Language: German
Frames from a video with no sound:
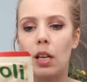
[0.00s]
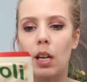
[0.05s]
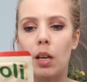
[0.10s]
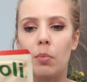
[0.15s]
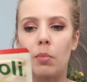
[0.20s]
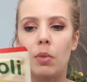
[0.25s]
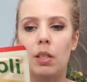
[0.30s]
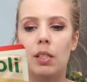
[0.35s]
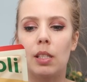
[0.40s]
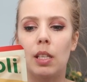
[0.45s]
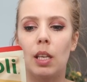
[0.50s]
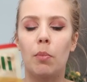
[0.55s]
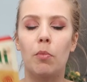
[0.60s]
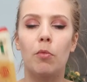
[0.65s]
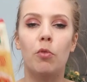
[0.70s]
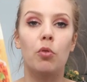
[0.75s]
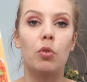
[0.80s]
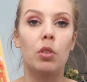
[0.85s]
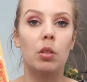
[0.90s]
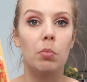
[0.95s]
ähm, ist eben
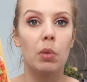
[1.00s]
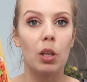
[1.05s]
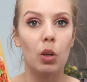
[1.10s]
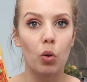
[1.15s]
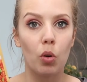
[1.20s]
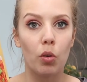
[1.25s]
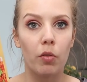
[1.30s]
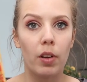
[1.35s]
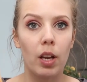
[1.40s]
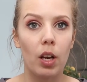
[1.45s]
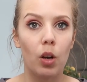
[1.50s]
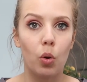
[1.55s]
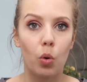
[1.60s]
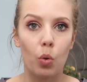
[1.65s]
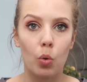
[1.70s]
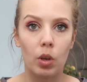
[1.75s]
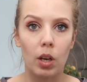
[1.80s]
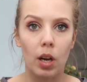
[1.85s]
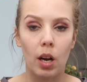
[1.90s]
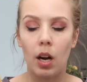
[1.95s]
für die Mikrowelle
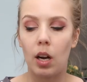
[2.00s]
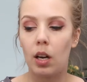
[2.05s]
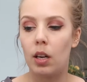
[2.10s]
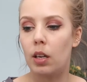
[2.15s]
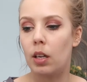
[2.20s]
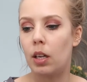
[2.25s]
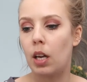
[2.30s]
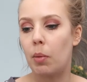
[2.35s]
oder äh,